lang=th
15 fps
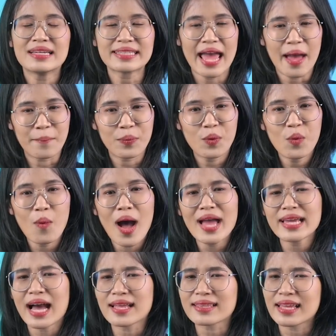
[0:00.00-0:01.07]
แถมผู้ว่า
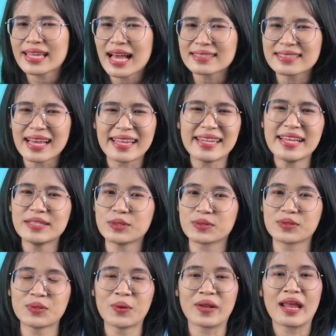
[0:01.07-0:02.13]
ยังอัธยาศัยดี
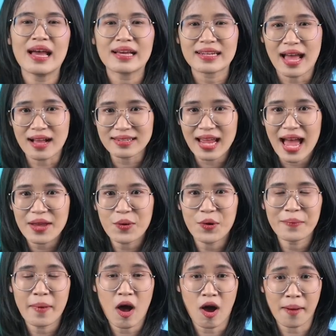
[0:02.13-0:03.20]
สุด ๆ ทักทาย
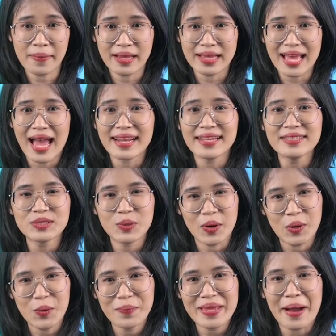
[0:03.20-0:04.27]
คนมาออกกำลังกายที่ส
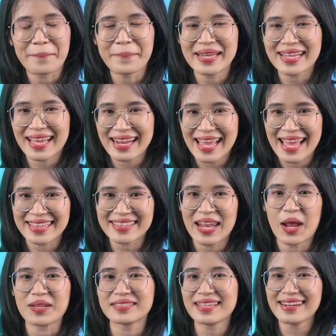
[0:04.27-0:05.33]
วนลุมอย่างเป็นกันเองต
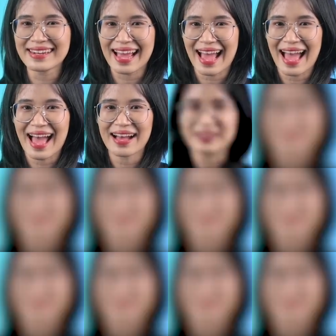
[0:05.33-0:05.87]
ลอดเส้นทาง